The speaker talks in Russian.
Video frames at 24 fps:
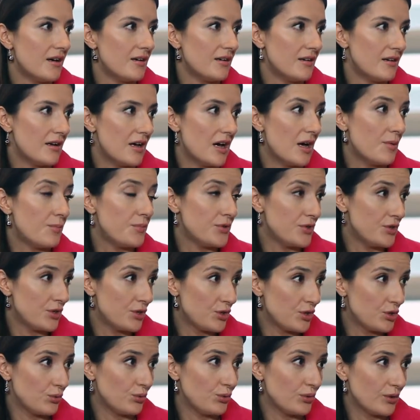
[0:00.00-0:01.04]
а,
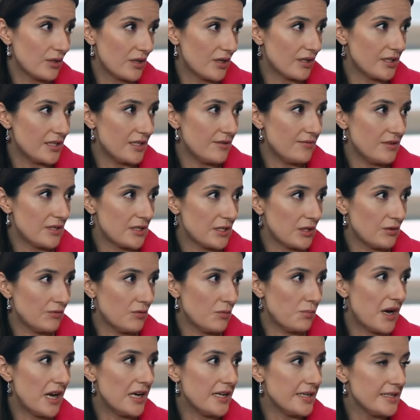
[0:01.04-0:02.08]
оппозиционных активистов и
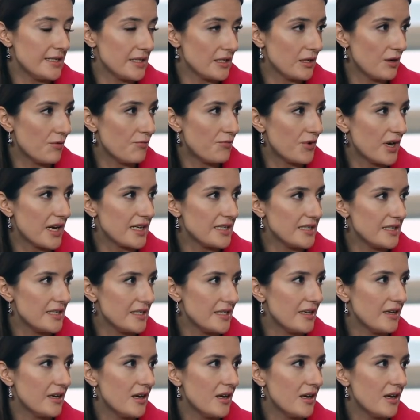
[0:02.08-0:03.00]
ну, политиков в России. у нас